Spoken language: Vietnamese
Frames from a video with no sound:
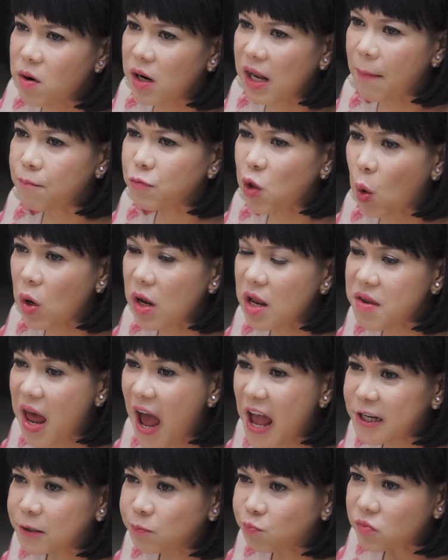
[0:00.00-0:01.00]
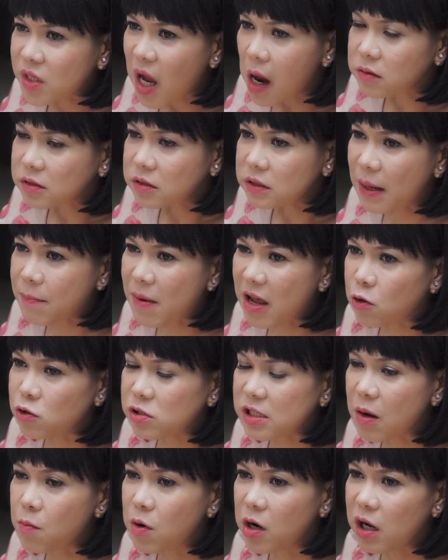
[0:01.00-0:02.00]
15 tuổi lên đây, năm nay cô
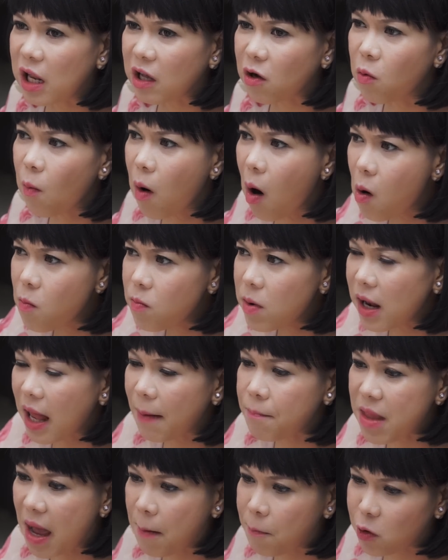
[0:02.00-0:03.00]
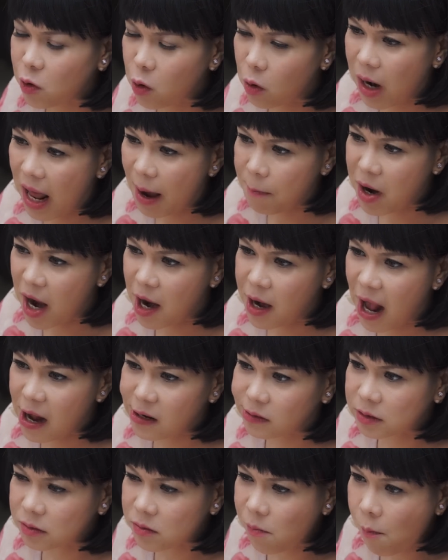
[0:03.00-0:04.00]
60 là có 45 năm cô làm nghề này.